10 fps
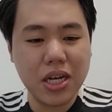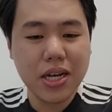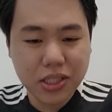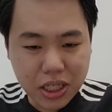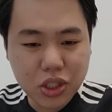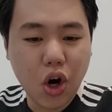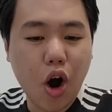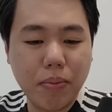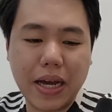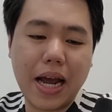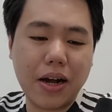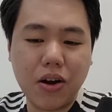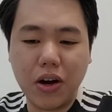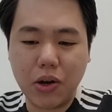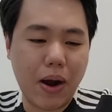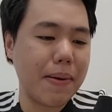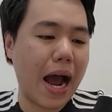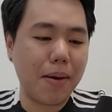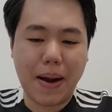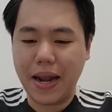ชื่นชอบนะฮะก็เดี๋ยวไว้พา
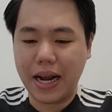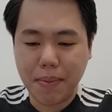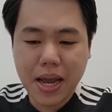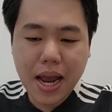ไปนะครับ